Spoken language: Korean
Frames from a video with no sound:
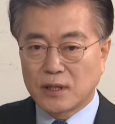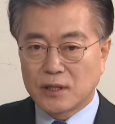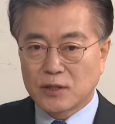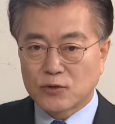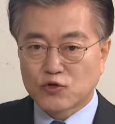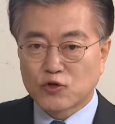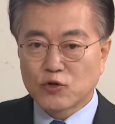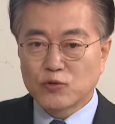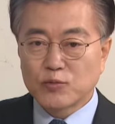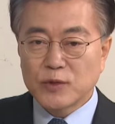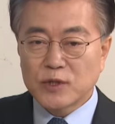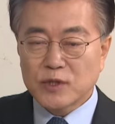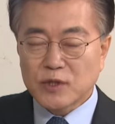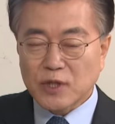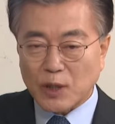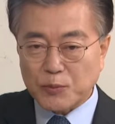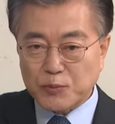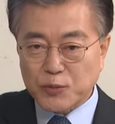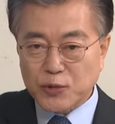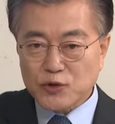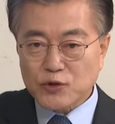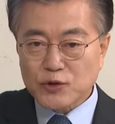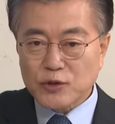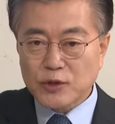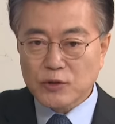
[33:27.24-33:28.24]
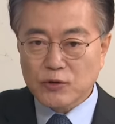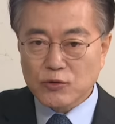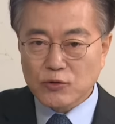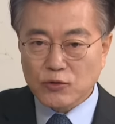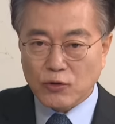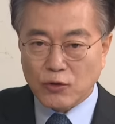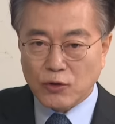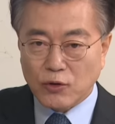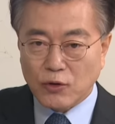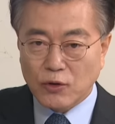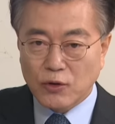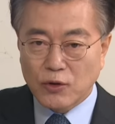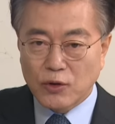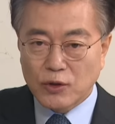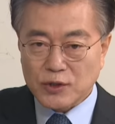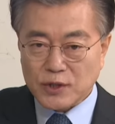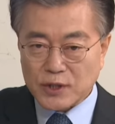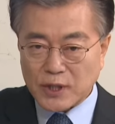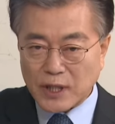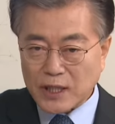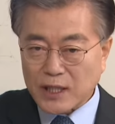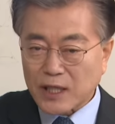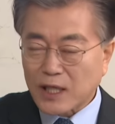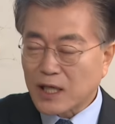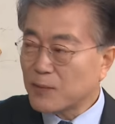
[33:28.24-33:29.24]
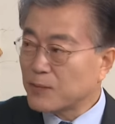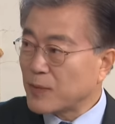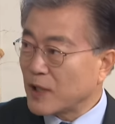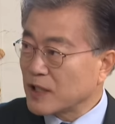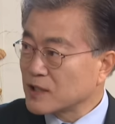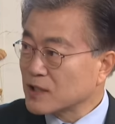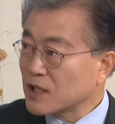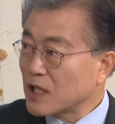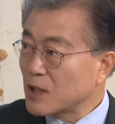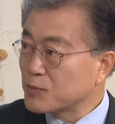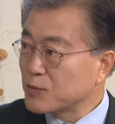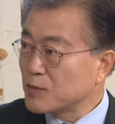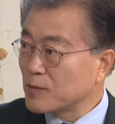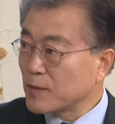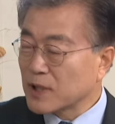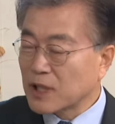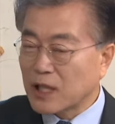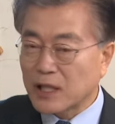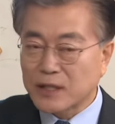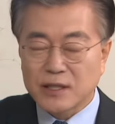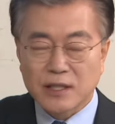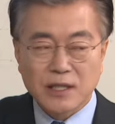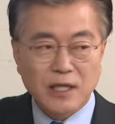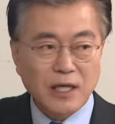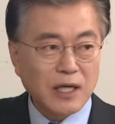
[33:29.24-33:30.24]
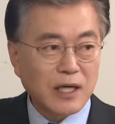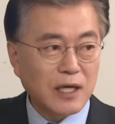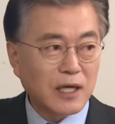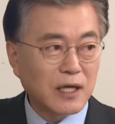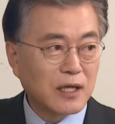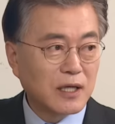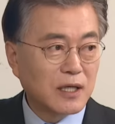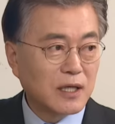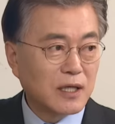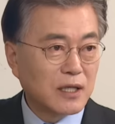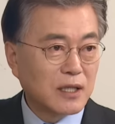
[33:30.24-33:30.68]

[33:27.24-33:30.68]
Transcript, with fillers: 이 국민 대표성도 정확하게 반영할 뿐만 아니라